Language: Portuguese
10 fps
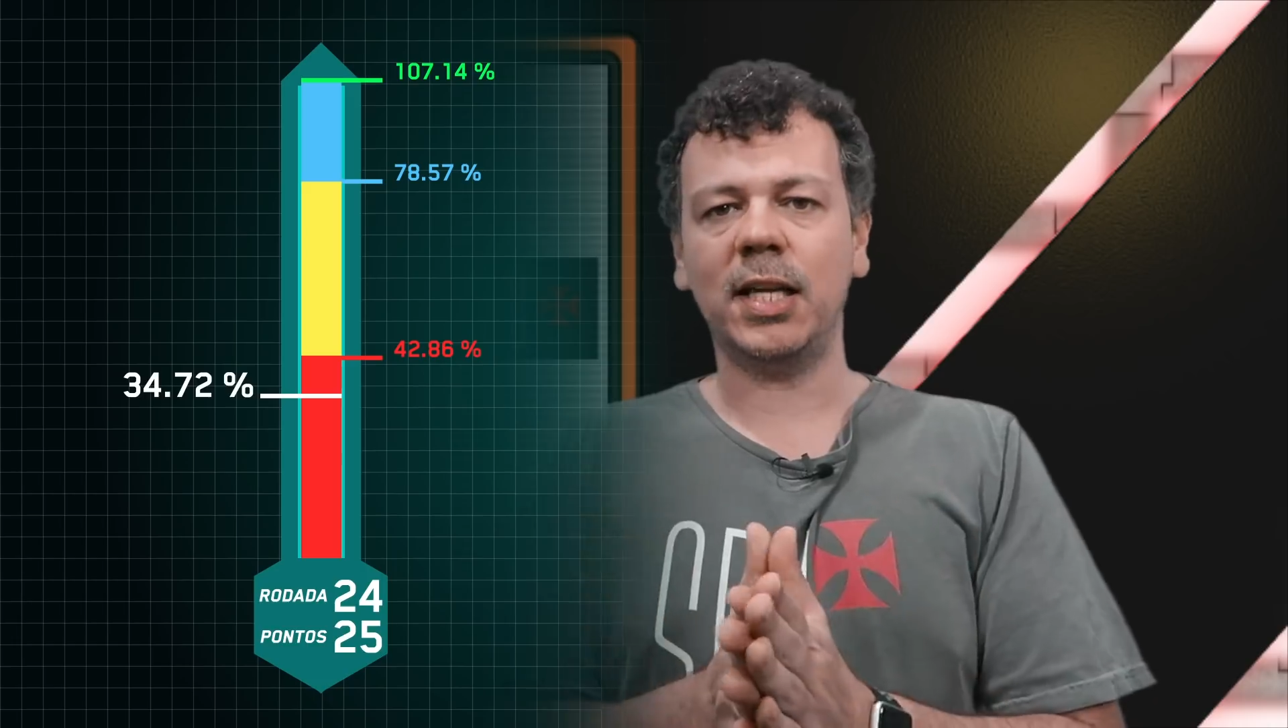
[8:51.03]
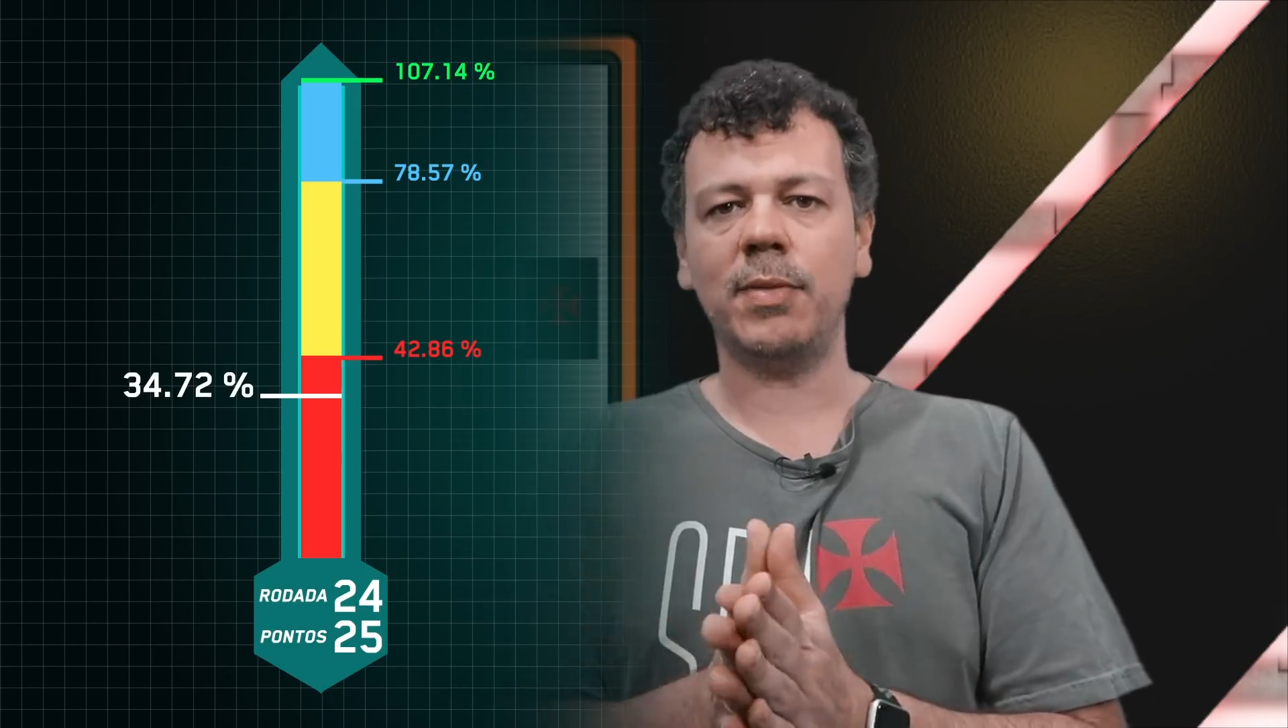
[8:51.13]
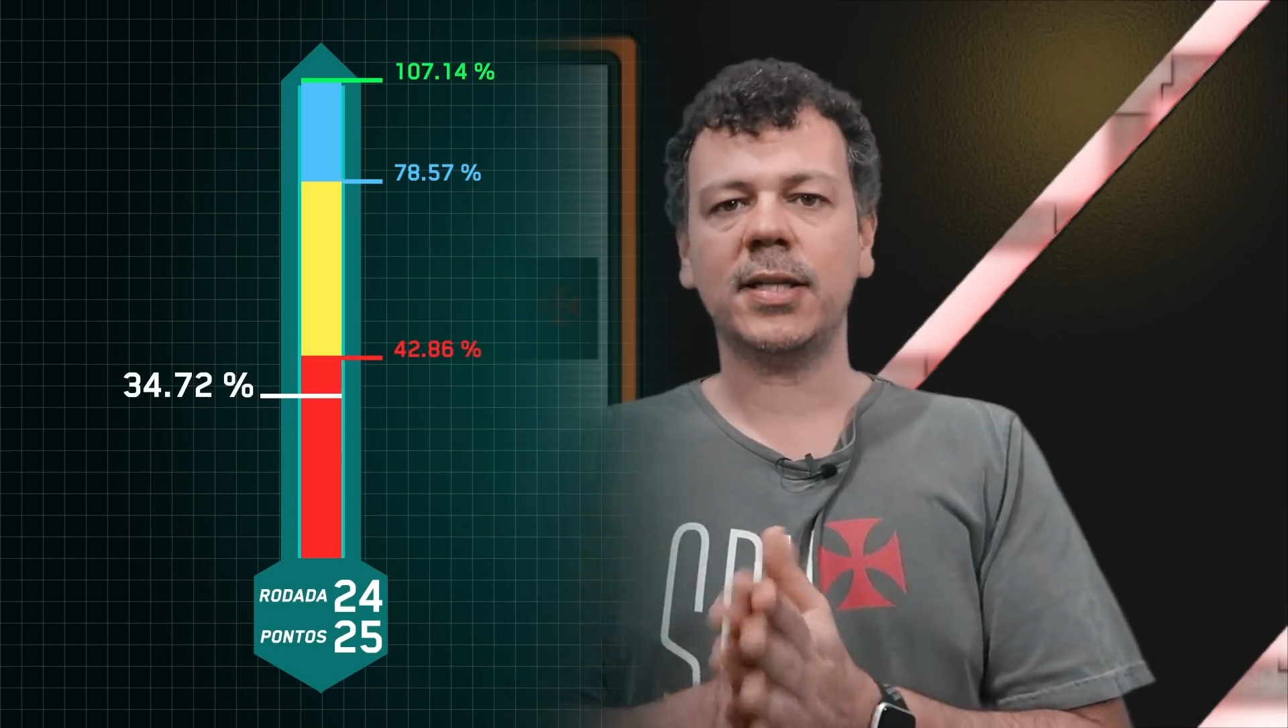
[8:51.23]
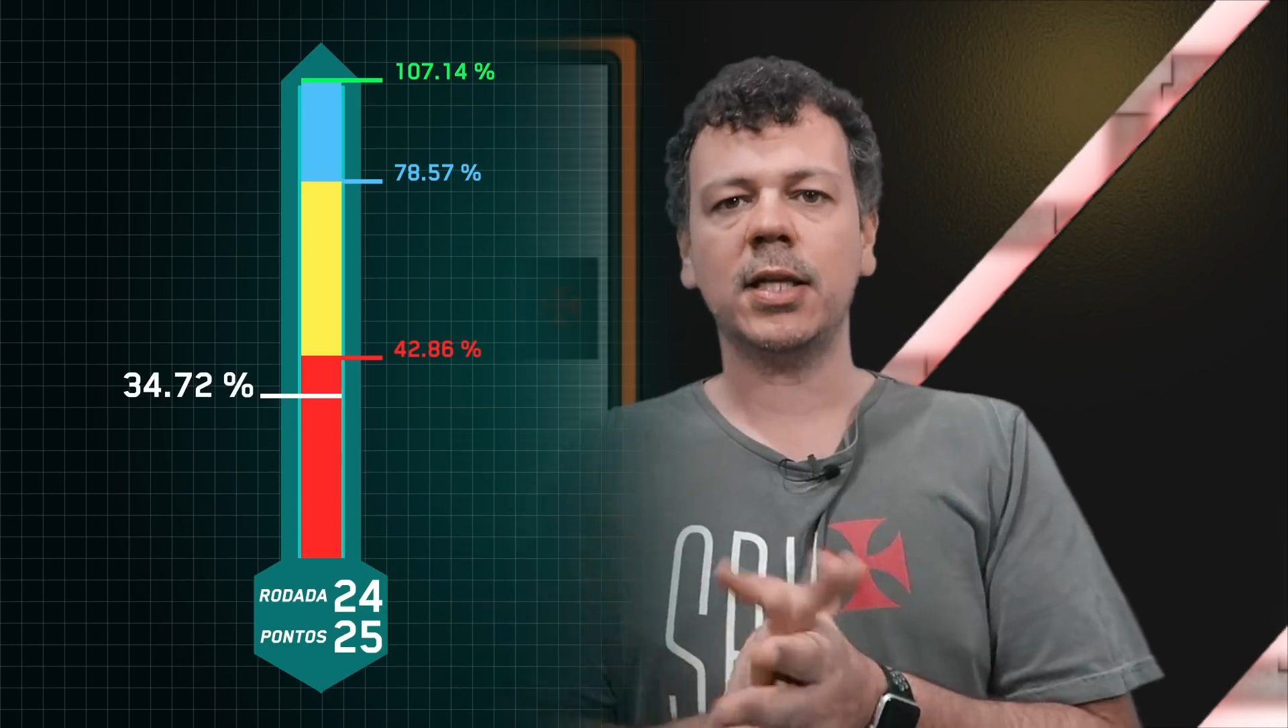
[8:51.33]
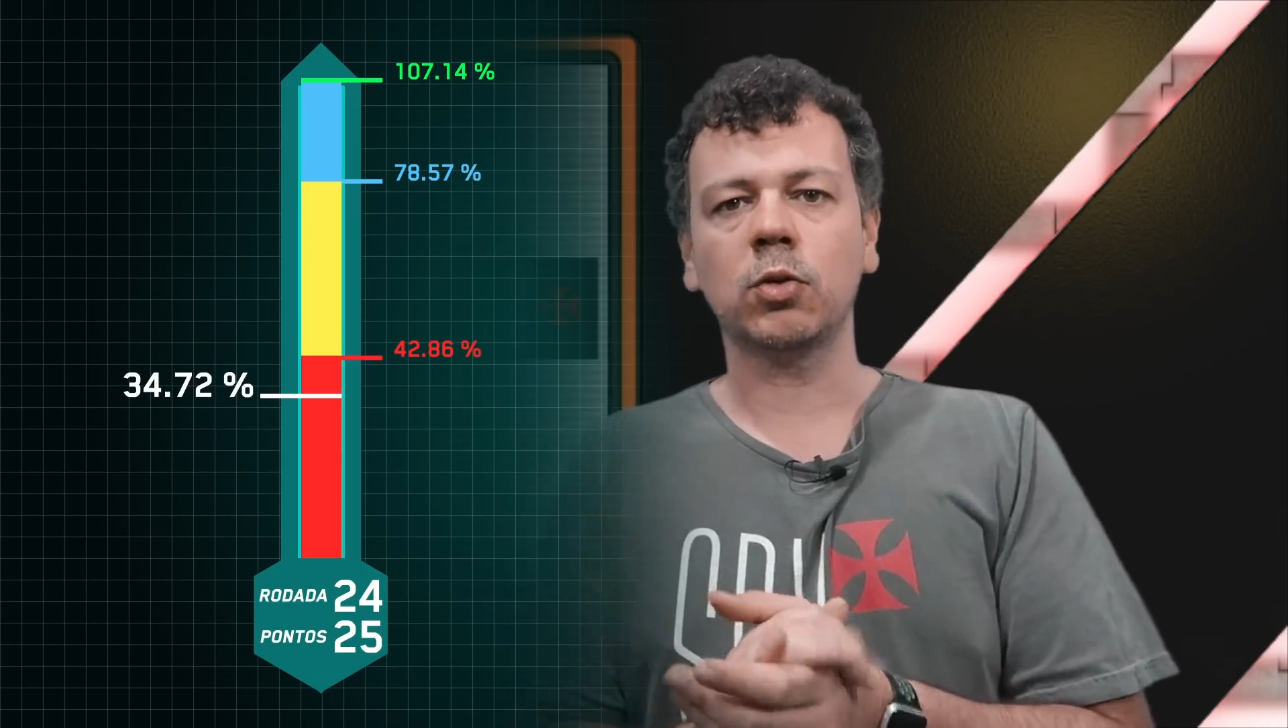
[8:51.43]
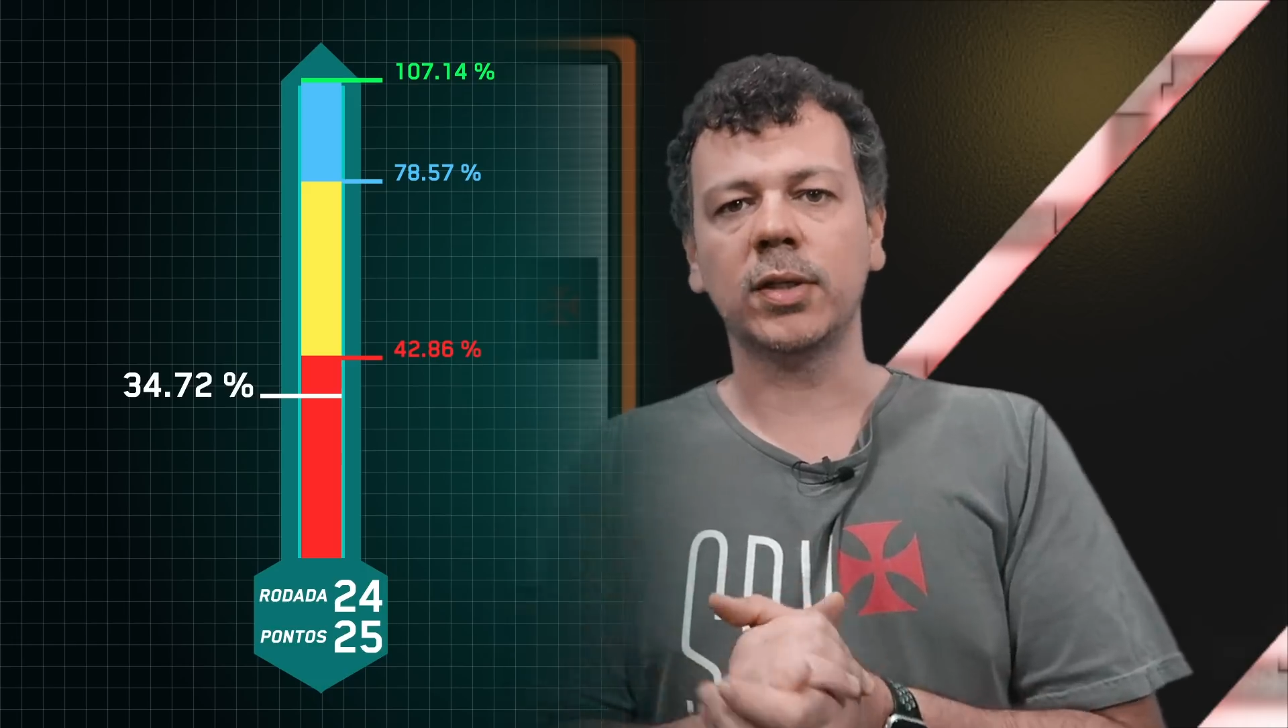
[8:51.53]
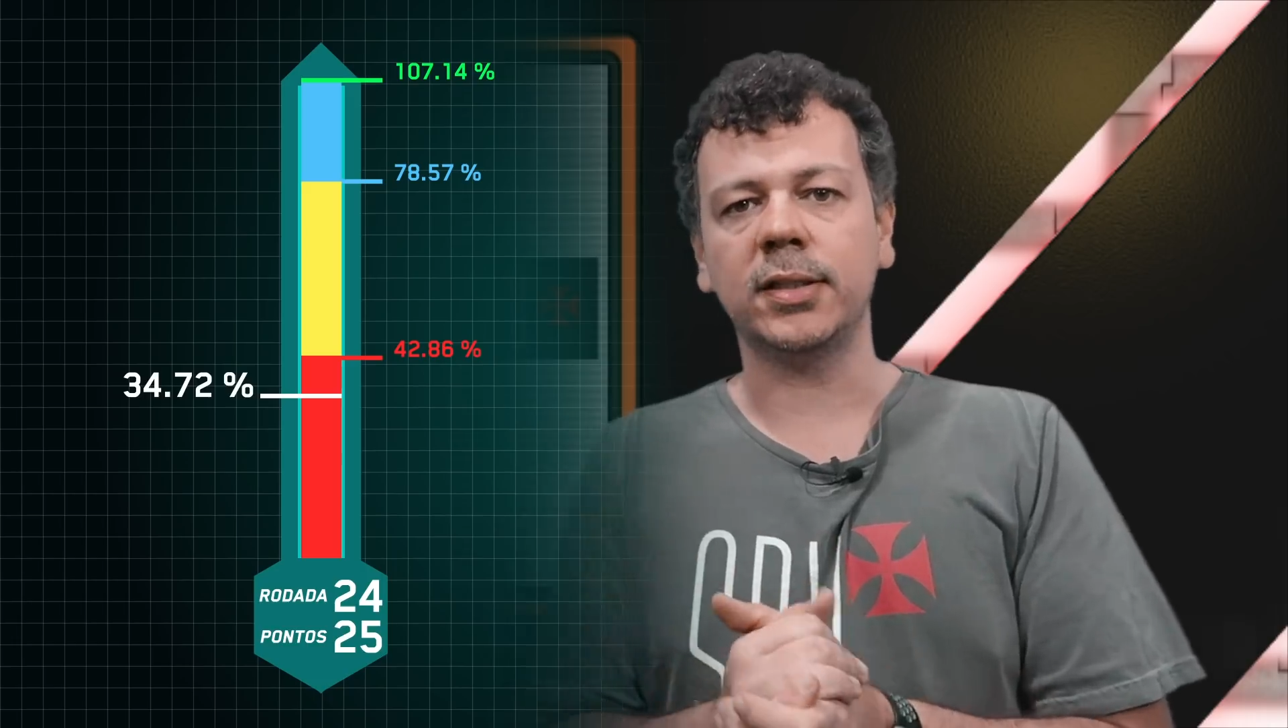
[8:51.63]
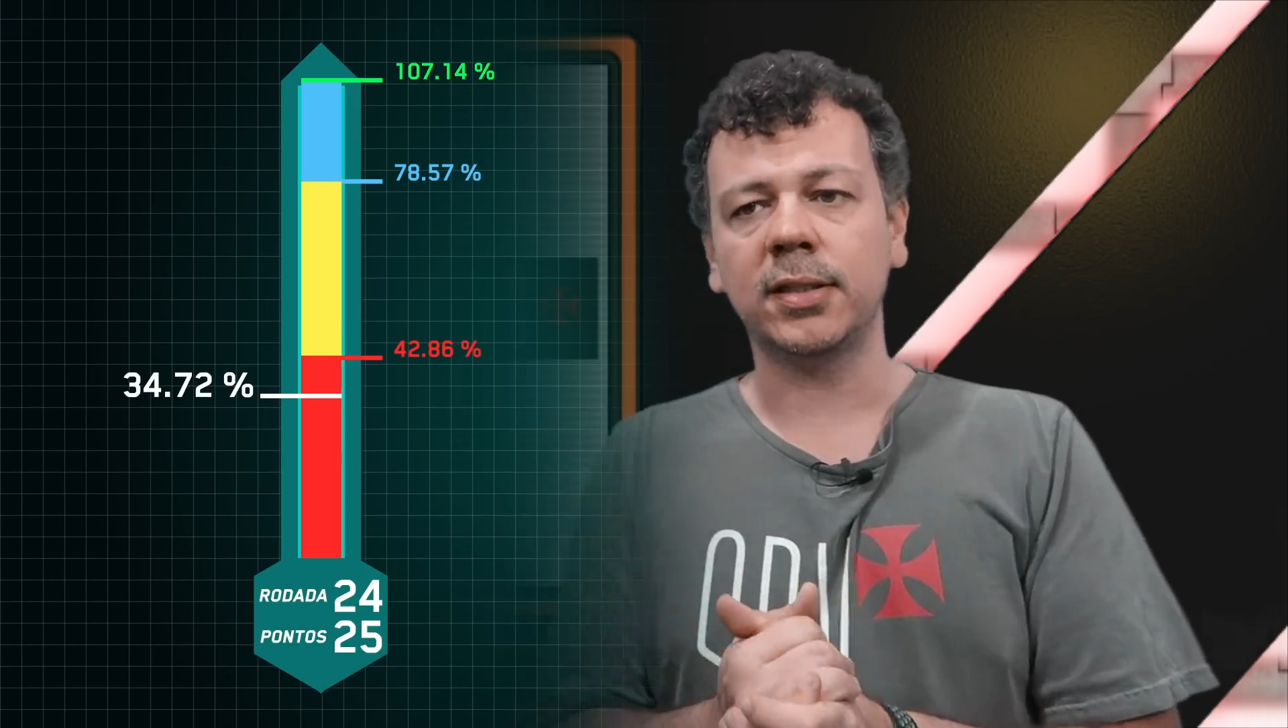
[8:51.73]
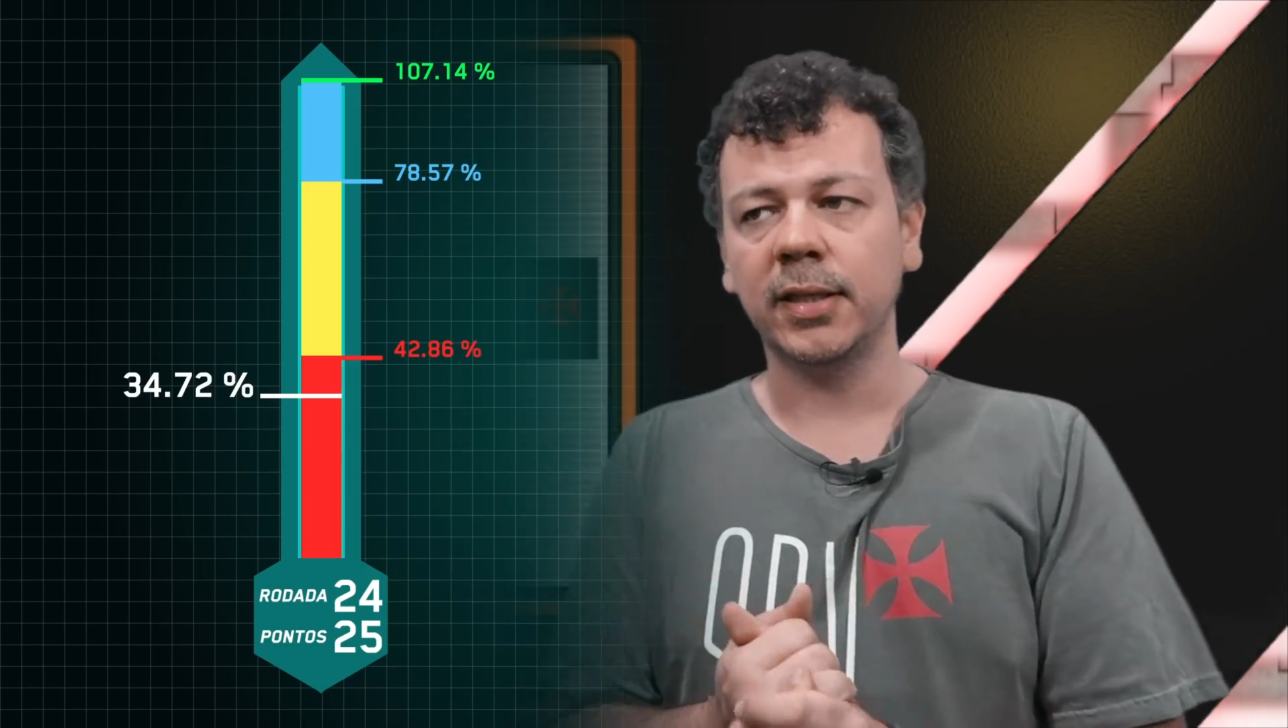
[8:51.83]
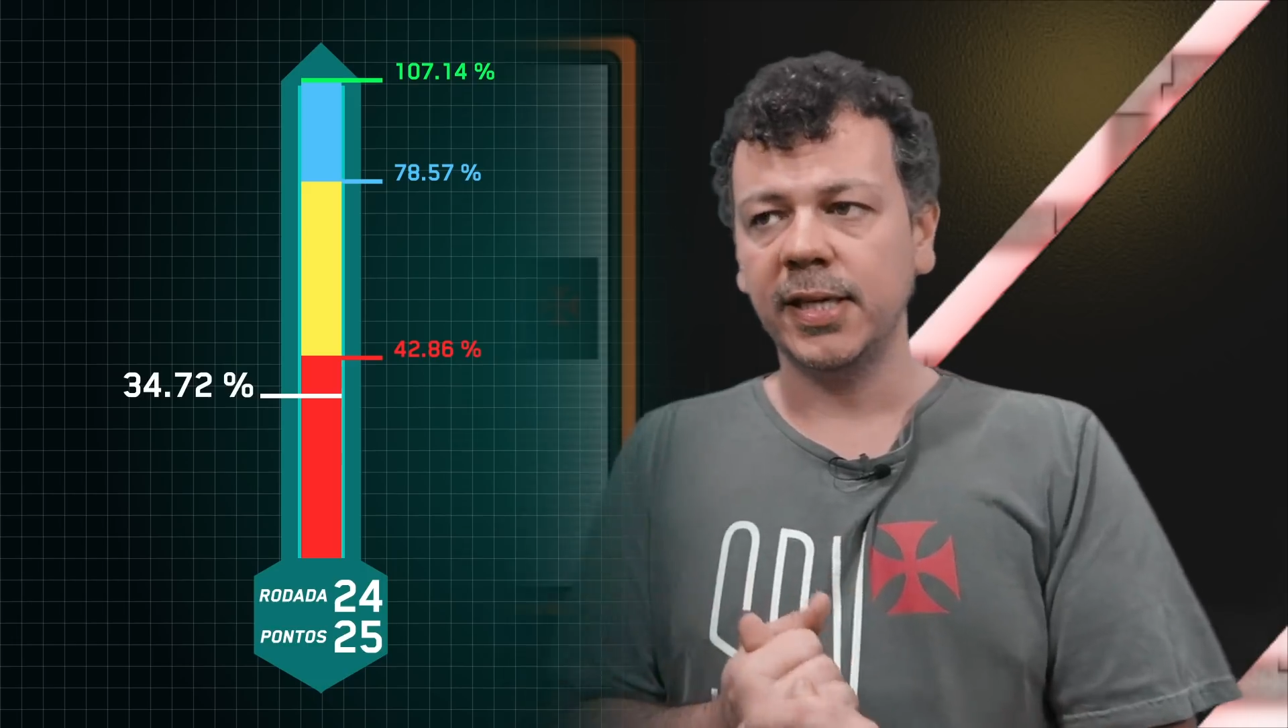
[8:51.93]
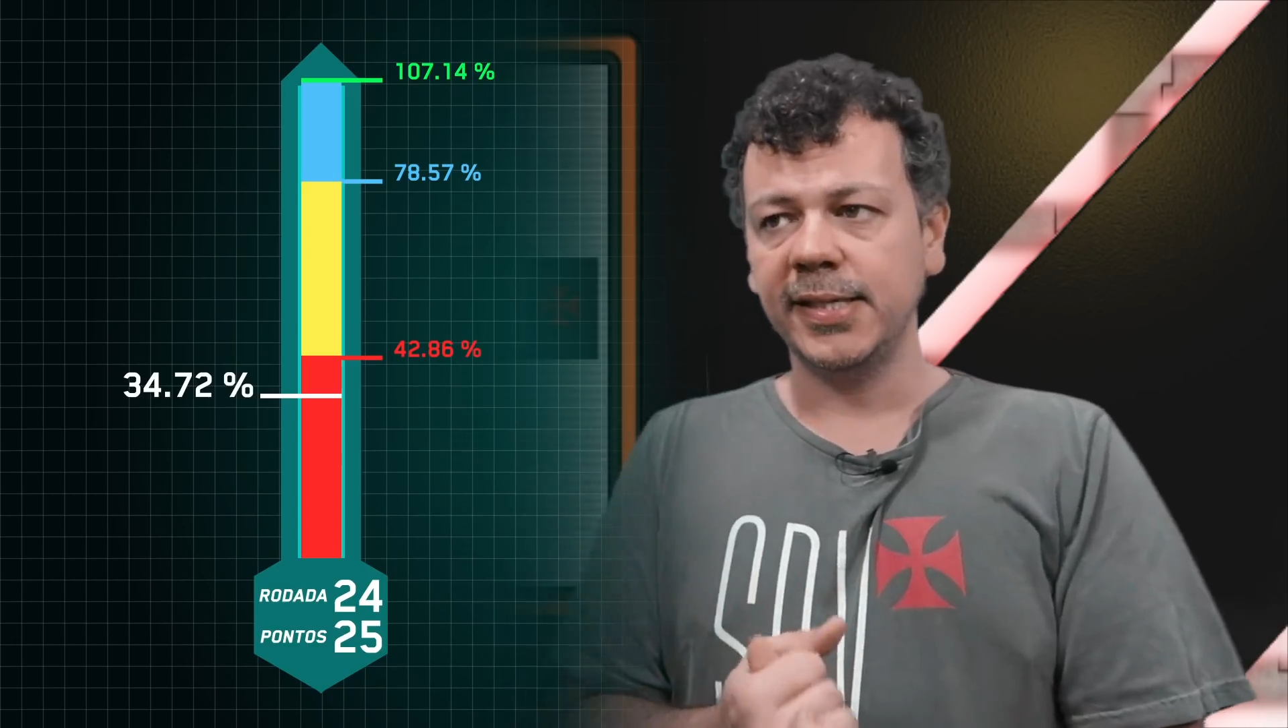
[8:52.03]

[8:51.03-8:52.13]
Libertadores.